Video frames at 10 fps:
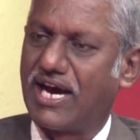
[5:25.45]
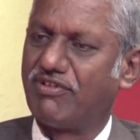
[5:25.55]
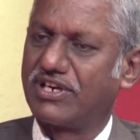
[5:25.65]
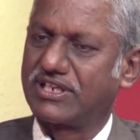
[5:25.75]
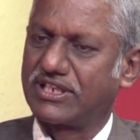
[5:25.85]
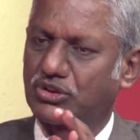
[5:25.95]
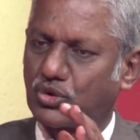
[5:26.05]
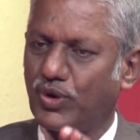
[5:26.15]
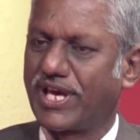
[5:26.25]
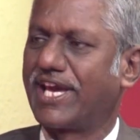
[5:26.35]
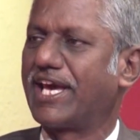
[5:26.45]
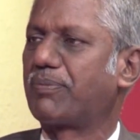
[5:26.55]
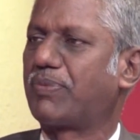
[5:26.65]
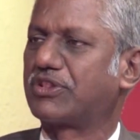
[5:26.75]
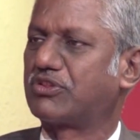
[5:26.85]
அவனுக்கு துணையை
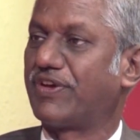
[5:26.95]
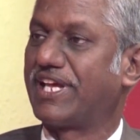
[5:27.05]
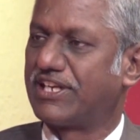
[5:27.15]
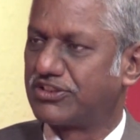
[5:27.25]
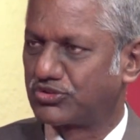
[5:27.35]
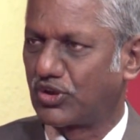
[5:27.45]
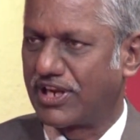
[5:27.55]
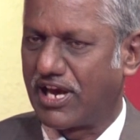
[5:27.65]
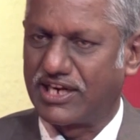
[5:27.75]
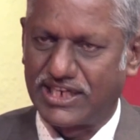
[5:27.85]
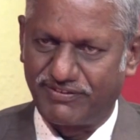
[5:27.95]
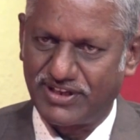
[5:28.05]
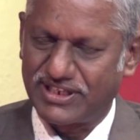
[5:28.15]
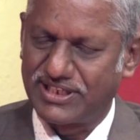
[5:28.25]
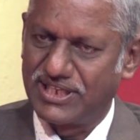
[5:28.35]
ஏற்படுத்துவேன் என்று சொன்ன
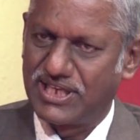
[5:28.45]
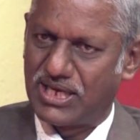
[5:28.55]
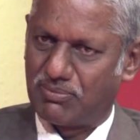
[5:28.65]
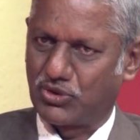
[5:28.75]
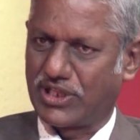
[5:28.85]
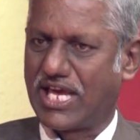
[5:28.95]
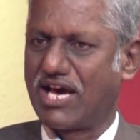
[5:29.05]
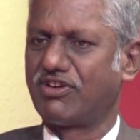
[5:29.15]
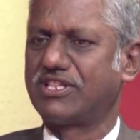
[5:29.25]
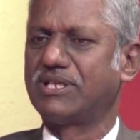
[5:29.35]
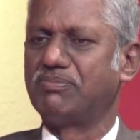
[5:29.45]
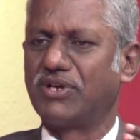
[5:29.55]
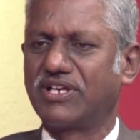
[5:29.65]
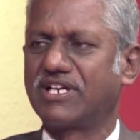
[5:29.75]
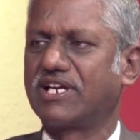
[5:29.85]
ஆண்டவர் முதலாவது
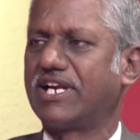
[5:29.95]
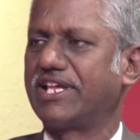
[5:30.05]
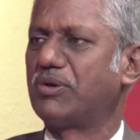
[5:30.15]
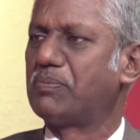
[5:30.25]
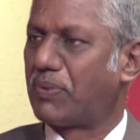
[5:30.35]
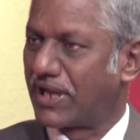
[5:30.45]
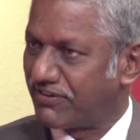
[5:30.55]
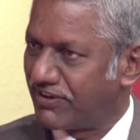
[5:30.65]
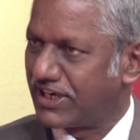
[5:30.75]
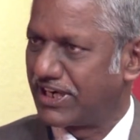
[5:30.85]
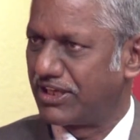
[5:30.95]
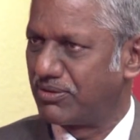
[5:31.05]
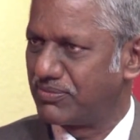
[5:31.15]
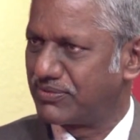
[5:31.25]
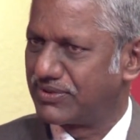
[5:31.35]
மிருகங்களையும் பறவைகளையும்